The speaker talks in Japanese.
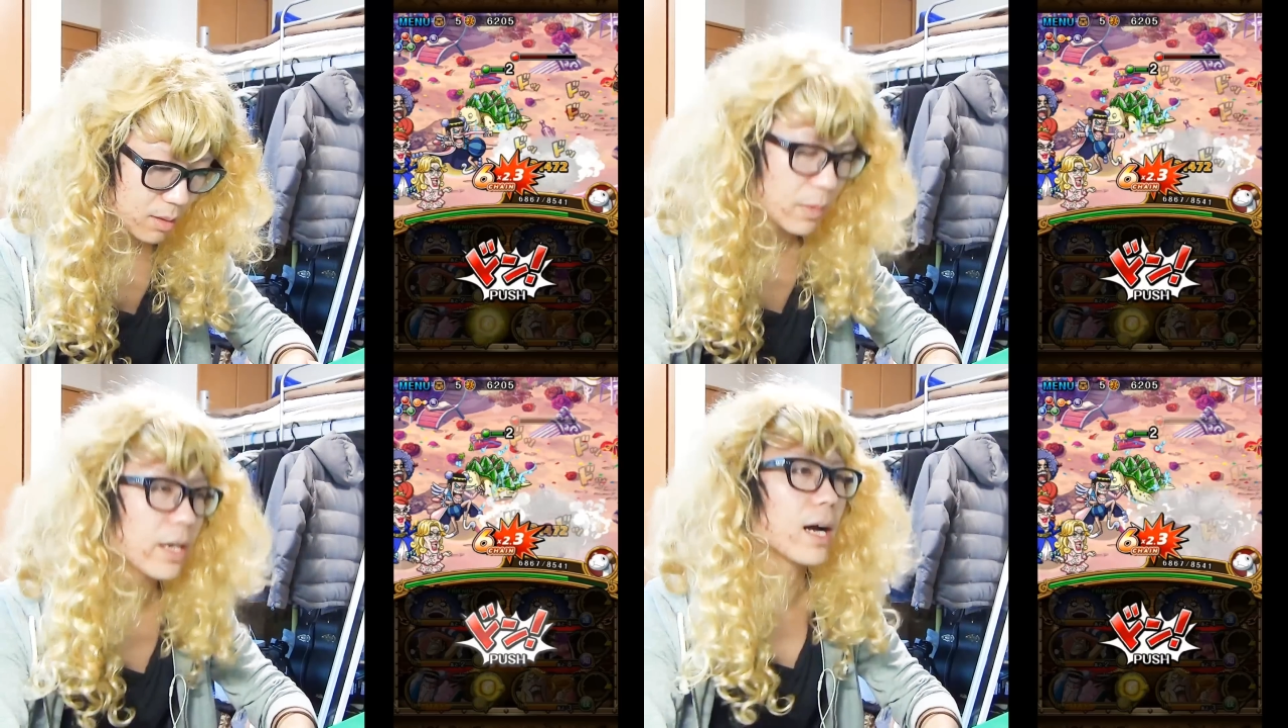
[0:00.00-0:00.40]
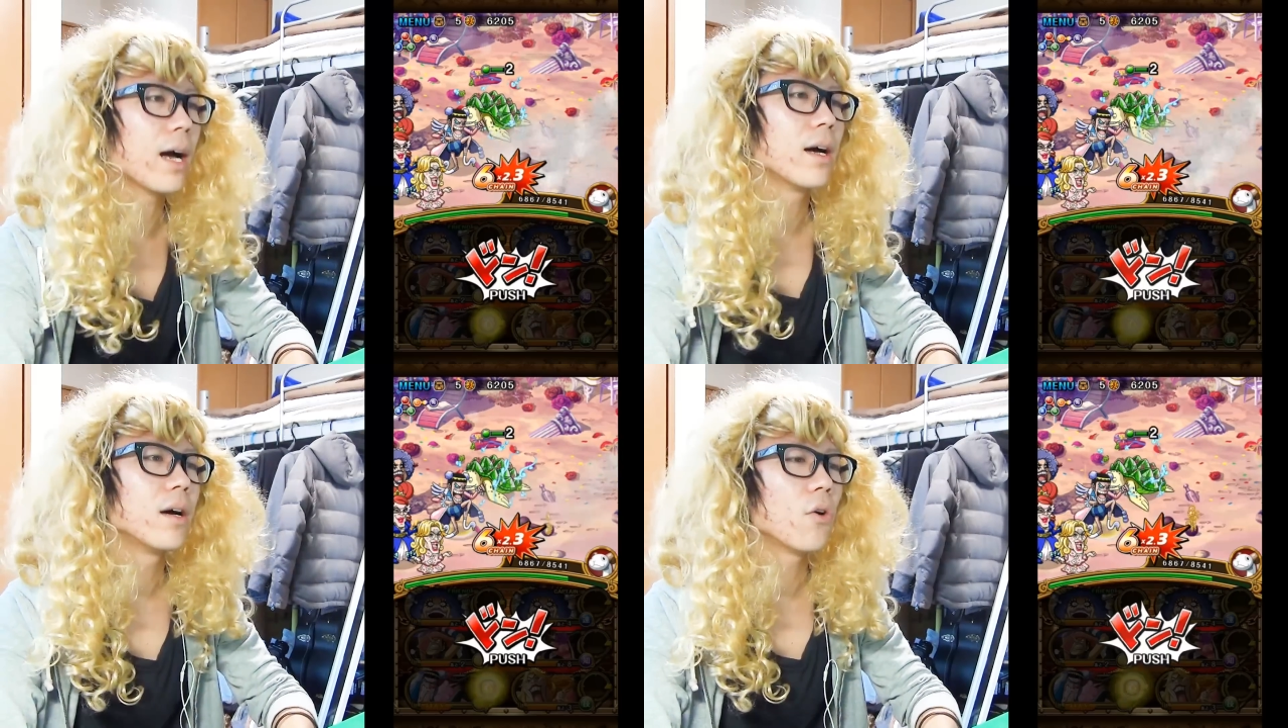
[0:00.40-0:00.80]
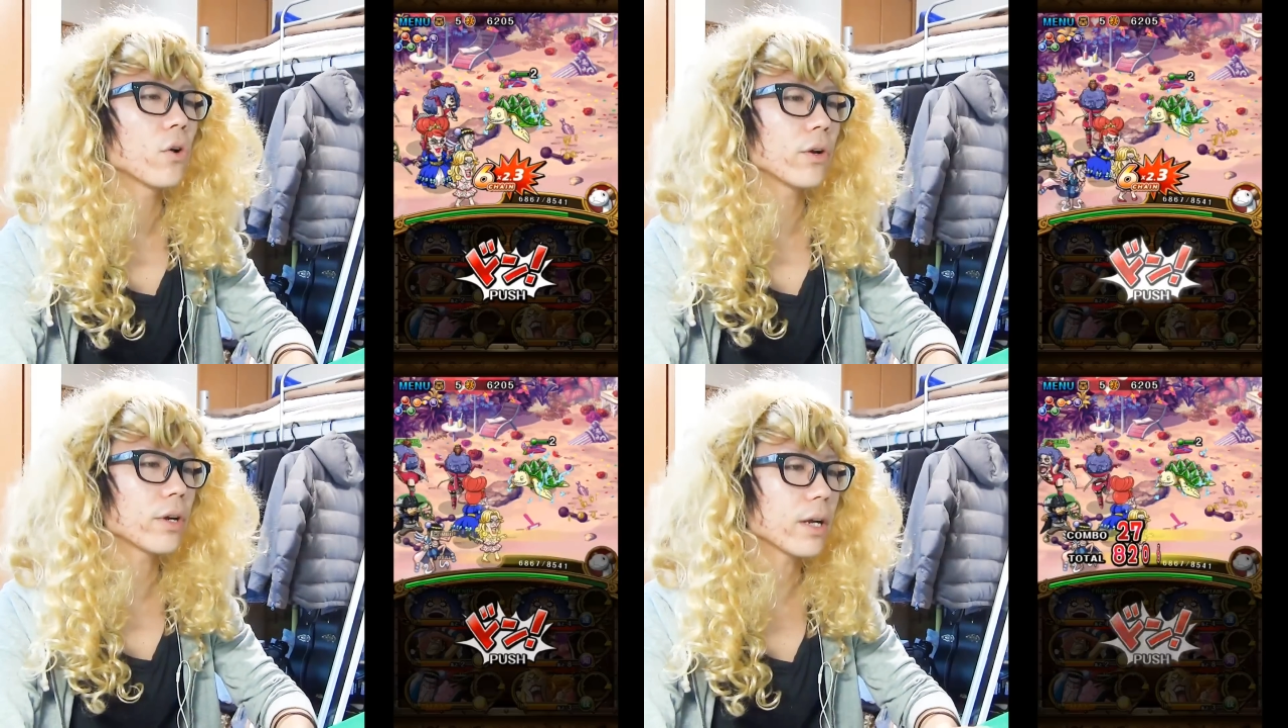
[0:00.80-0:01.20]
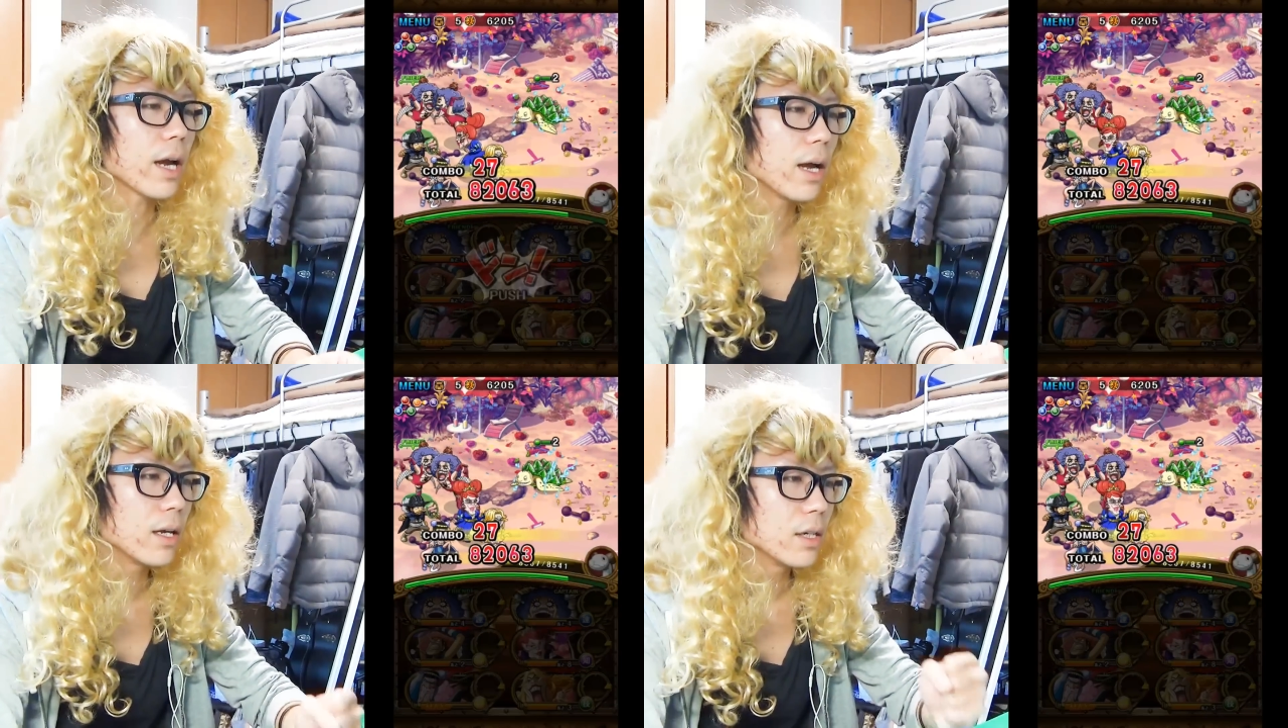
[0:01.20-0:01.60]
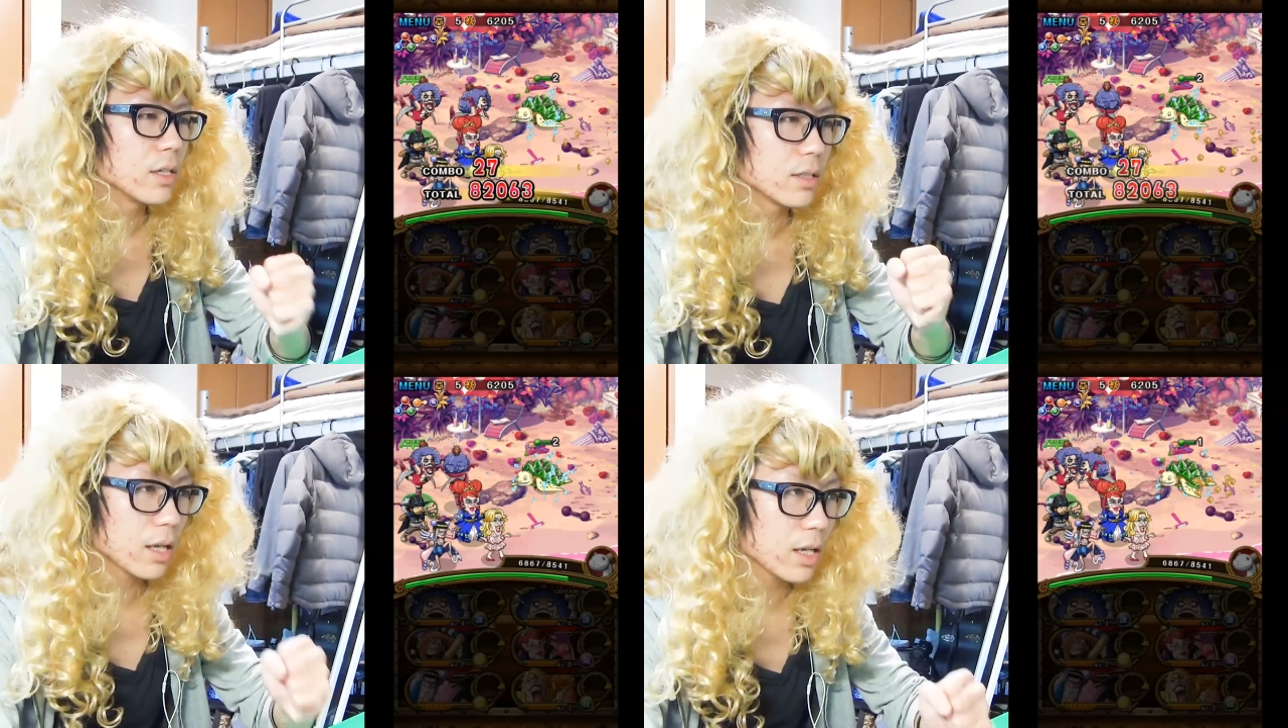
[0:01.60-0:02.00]
まあいいか
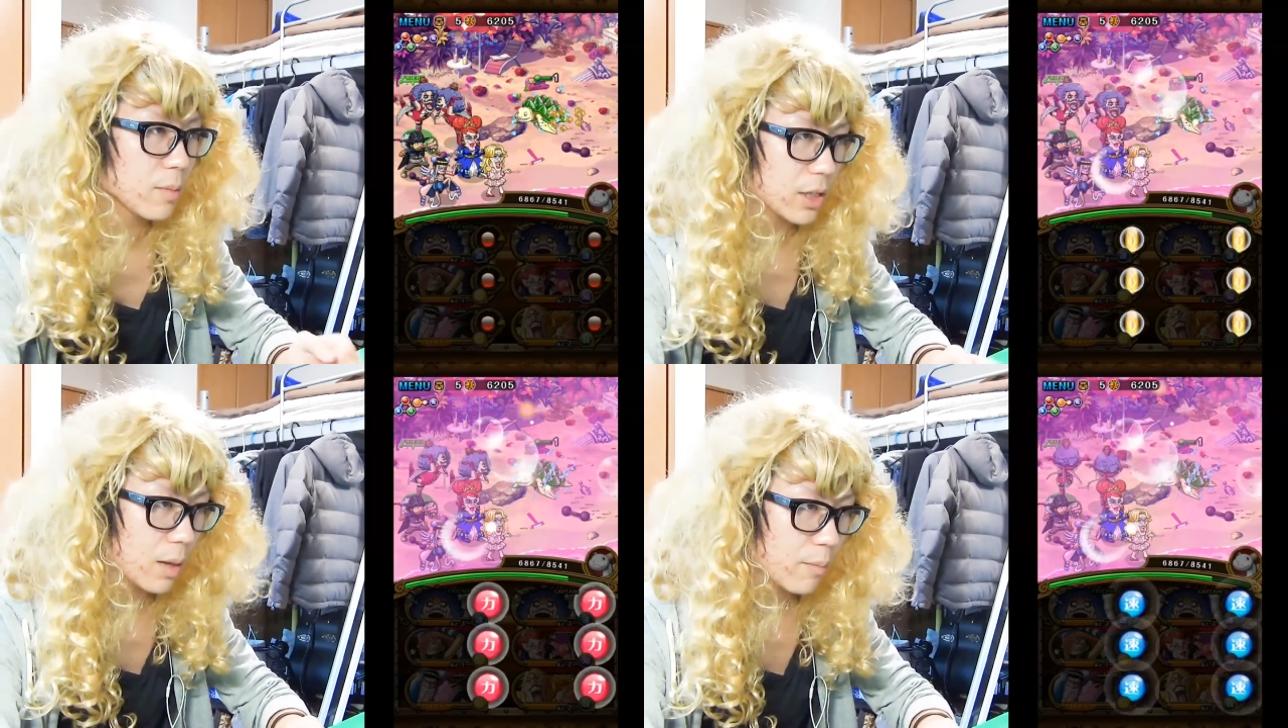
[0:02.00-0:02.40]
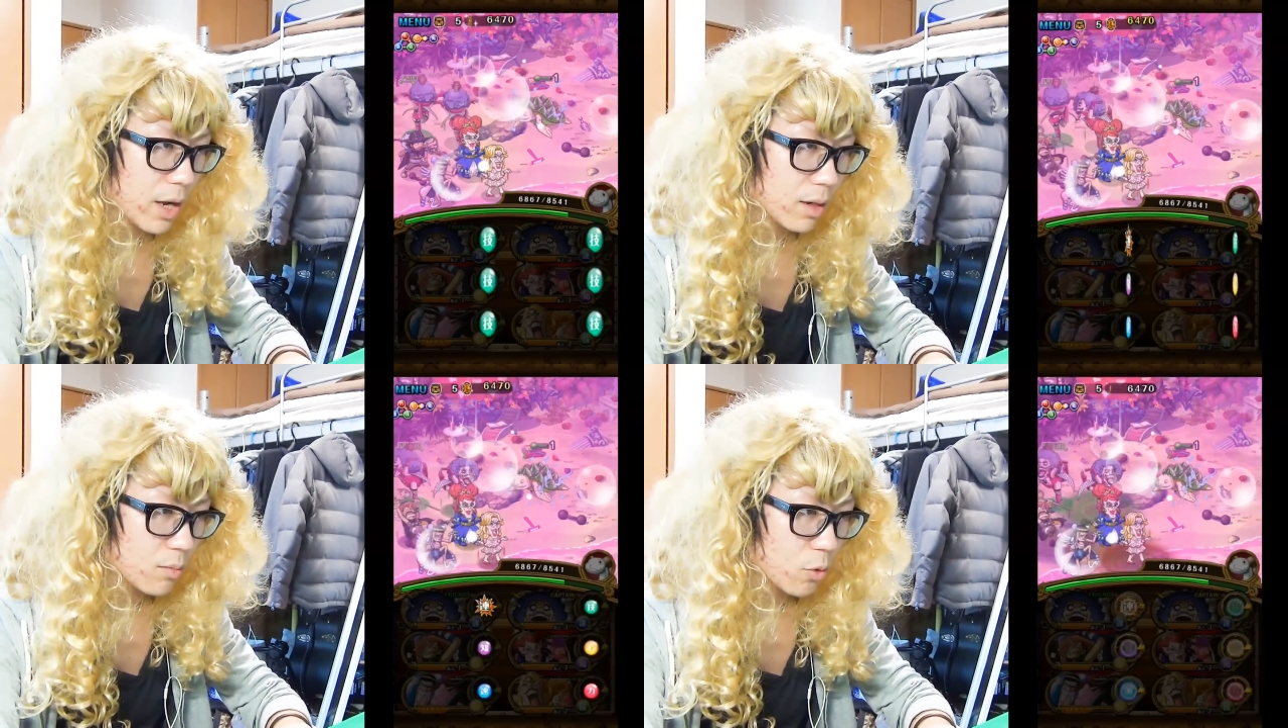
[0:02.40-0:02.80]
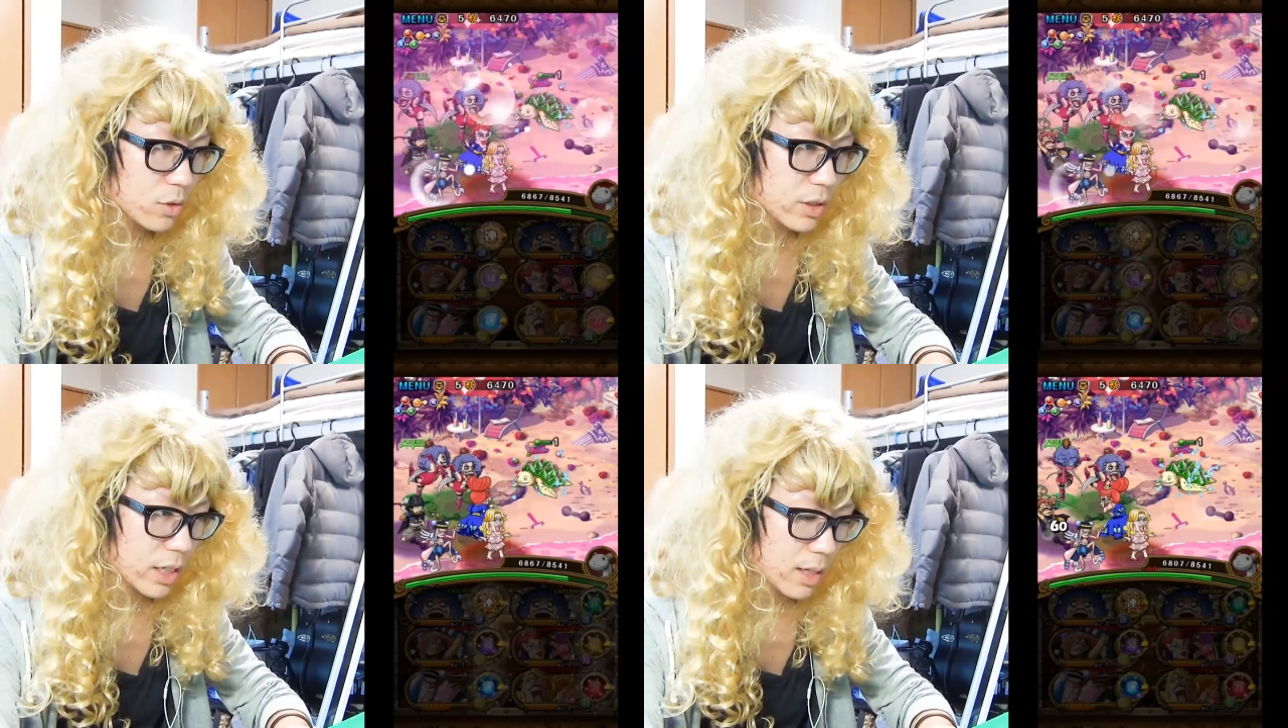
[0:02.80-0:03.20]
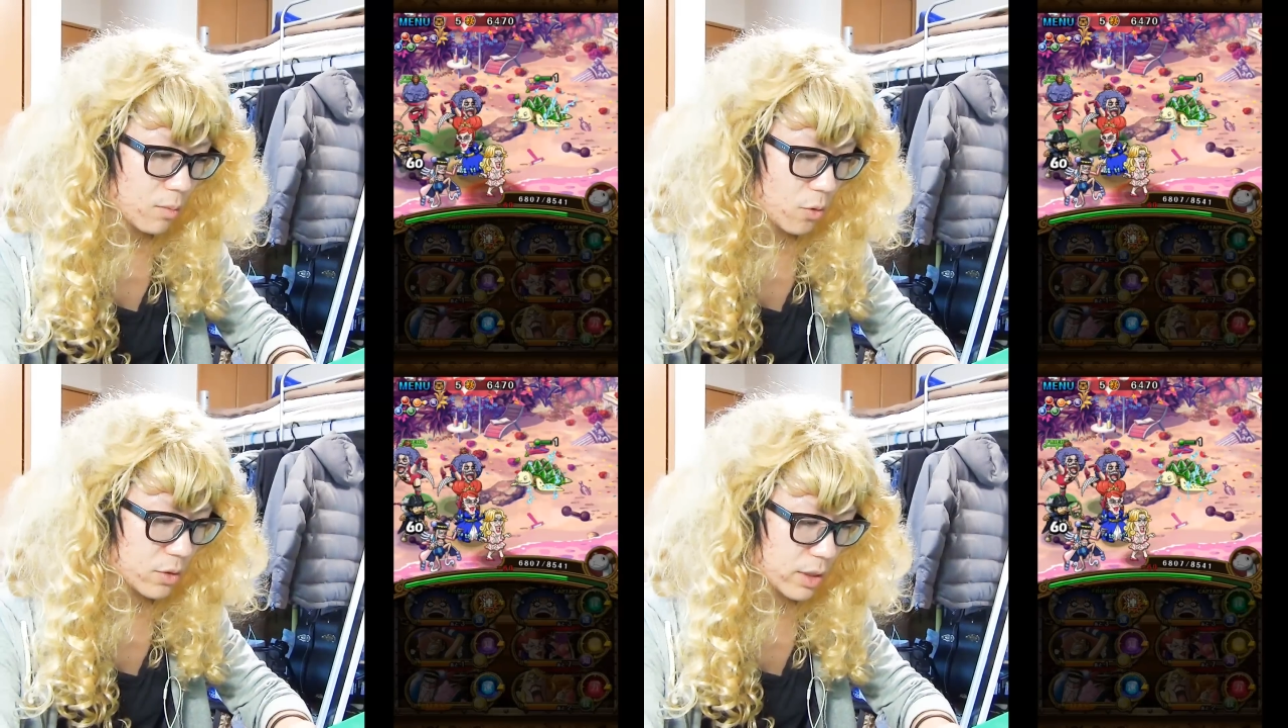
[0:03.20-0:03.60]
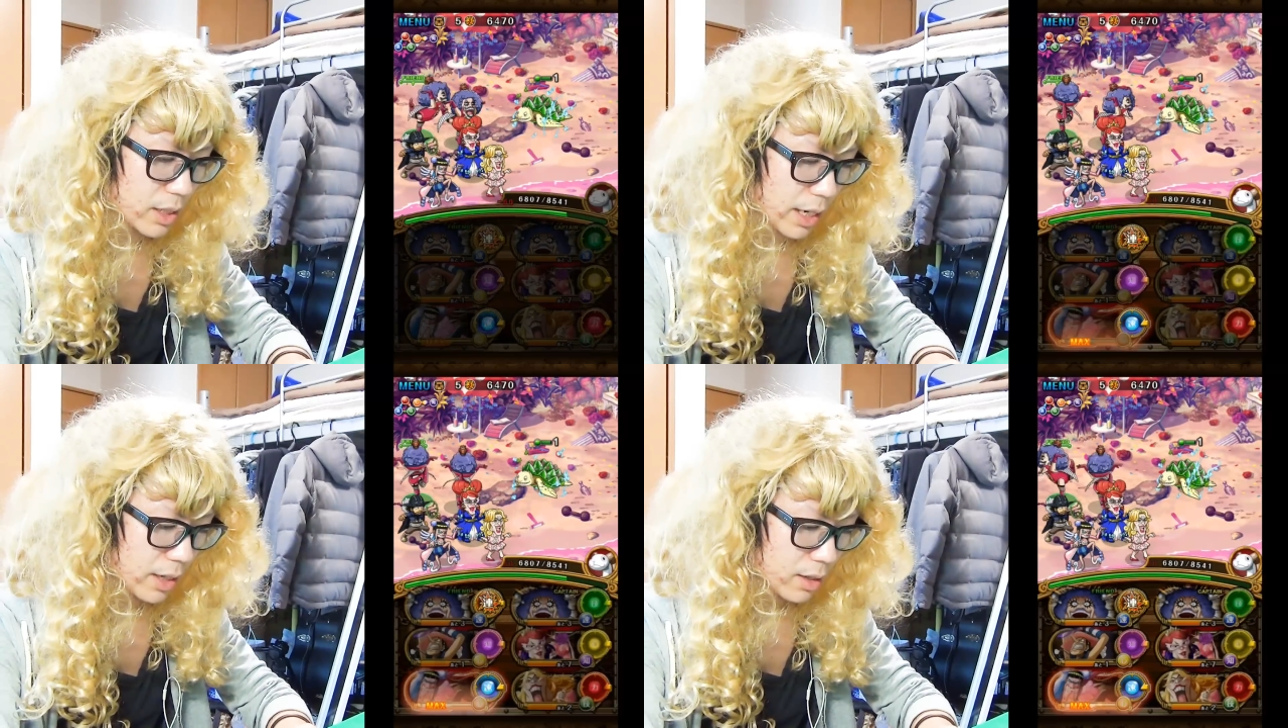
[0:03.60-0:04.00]
オッケーオッケーオッケーで今何面もう次もう
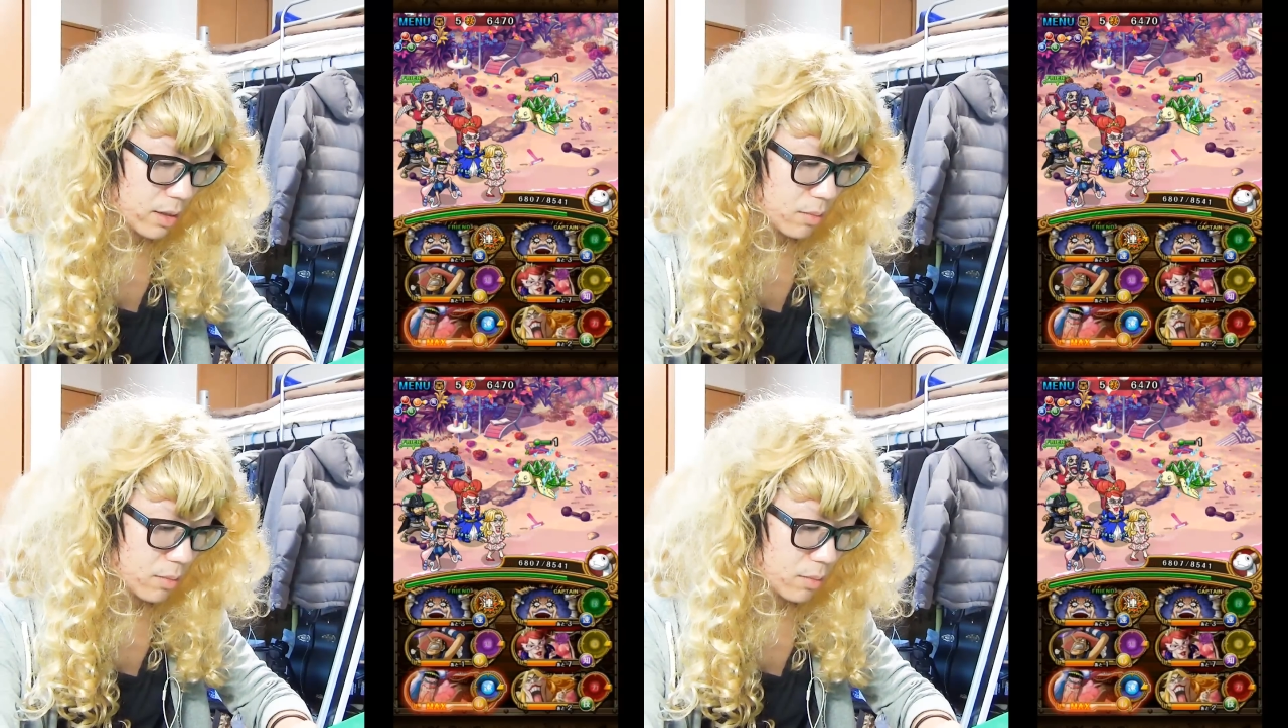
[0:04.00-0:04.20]
次かい